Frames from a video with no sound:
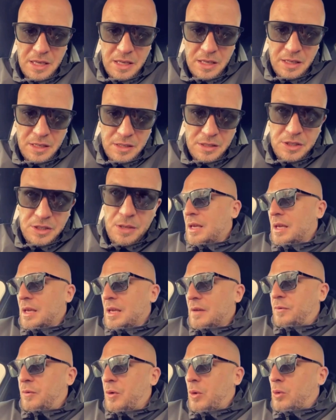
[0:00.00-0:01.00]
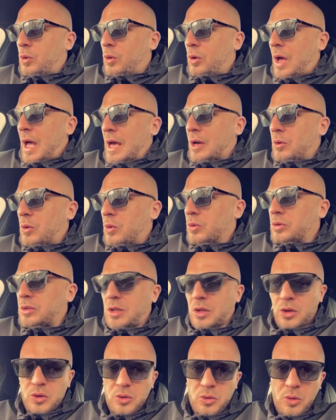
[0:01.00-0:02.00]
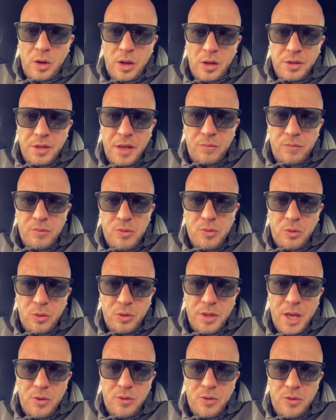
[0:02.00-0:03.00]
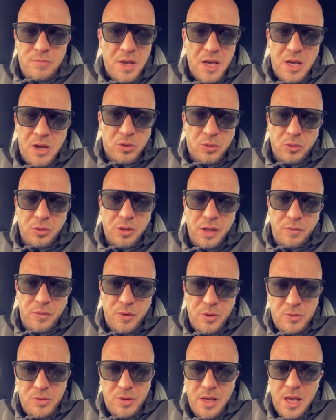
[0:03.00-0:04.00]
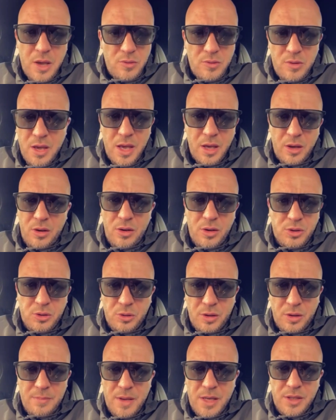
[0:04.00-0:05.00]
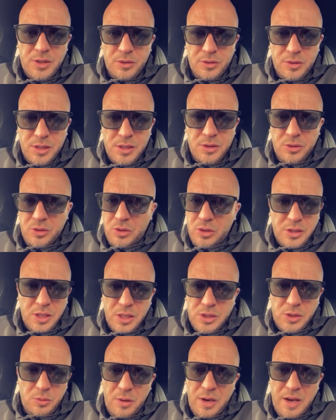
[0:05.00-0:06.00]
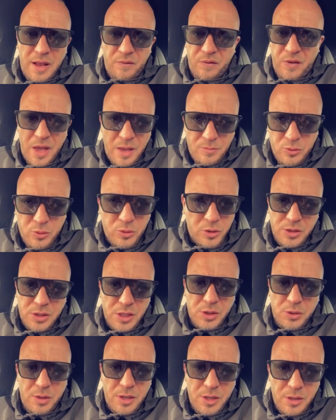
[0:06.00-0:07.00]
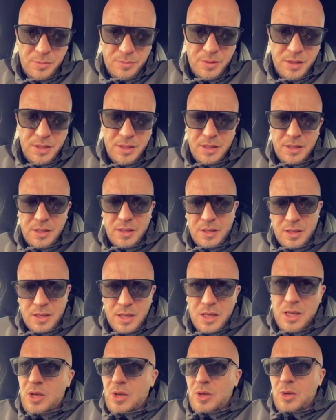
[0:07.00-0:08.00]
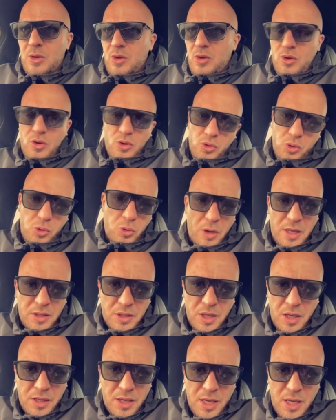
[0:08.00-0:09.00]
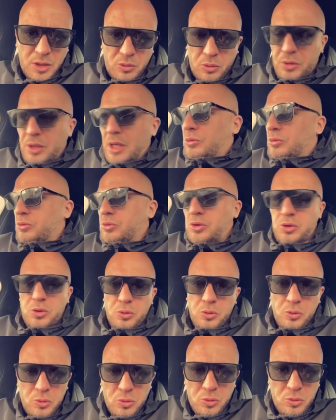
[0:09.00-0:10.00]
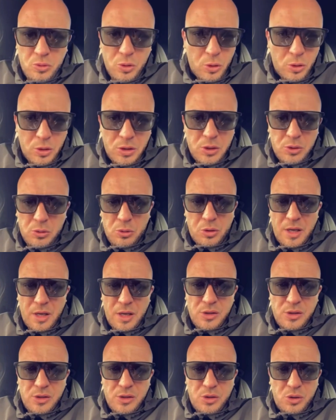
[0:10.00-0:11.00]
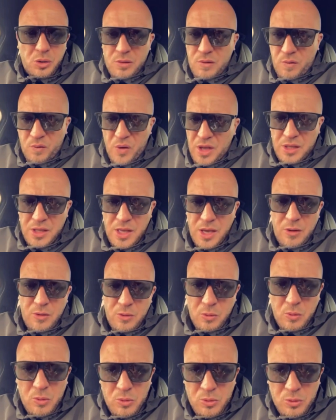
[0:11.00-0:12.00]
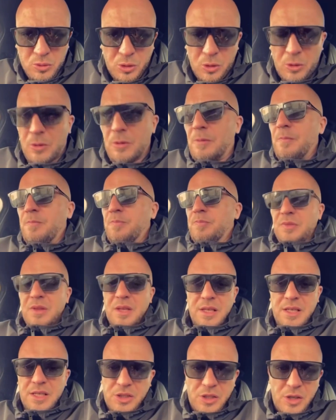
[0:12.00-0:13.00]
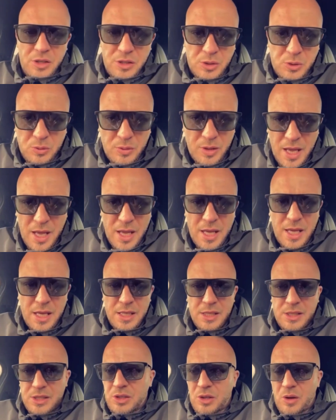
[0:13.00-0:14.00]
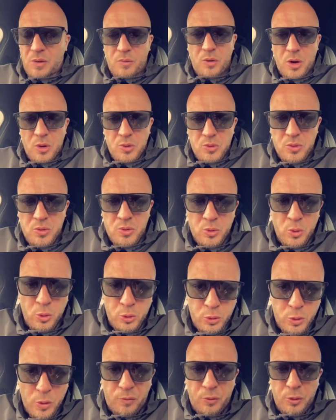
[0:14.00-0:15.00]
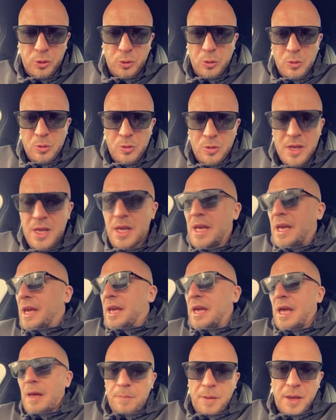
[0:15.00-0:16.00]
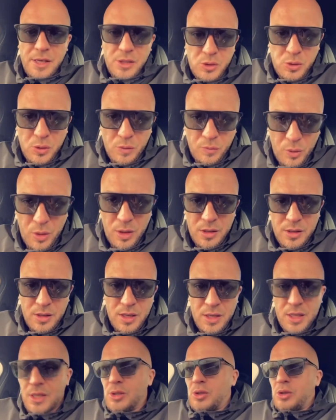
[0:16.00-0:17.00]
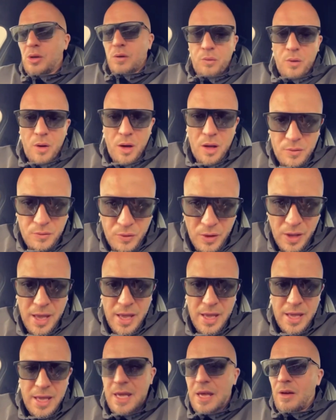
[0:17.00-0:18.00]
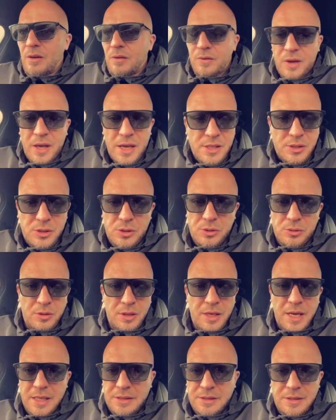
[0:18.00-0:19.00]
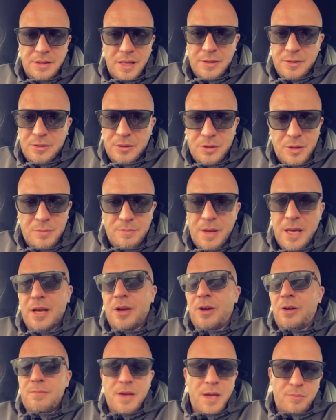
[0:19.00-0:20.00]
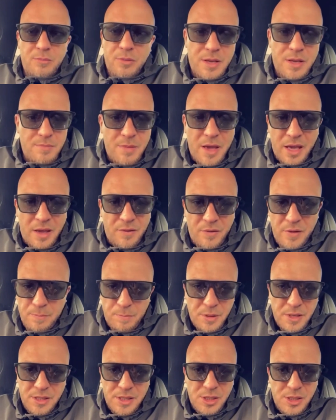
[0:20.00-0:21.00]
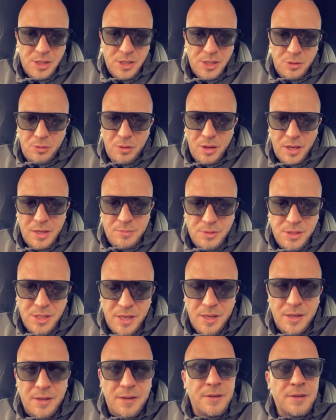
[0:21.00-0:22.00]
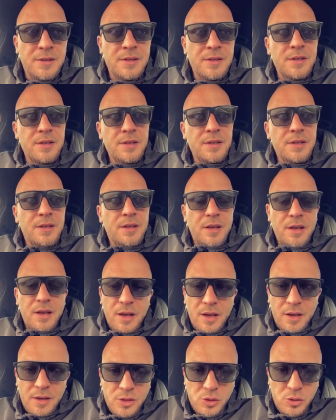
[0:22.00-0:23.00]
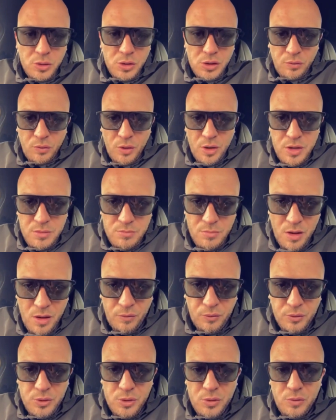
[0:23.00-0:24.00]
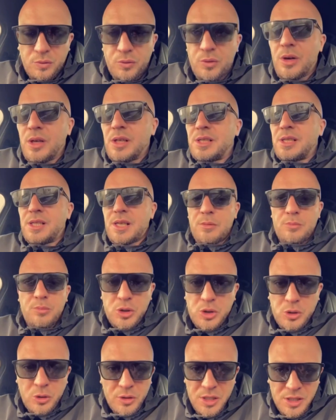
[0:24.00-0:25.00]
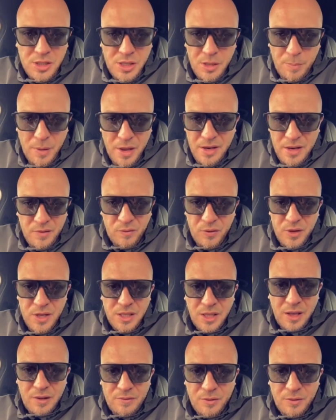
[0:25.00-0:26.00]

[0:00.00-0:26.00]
J'aimerais faut qu'on raconte nos rendez-vous qu'on a eu, mais quand on est venu, il y a eu erreur sur la marchandise, que ça soit la femme ou que ça soit l'homme sur Internet, on a tous eu euh, des occasions de faire des rencontres. Euh, les gens, ils sont là, ils s'envoient une ou deux photos et après, ils se voient. Ils se voient en vrai et en vrai sur la tête de ma grand-mère. Moi, il m'est arrivé plein d'histoires comme ça. Un jour, je vois une meuf, tu vois, moi je connaissais pas les filtres avant.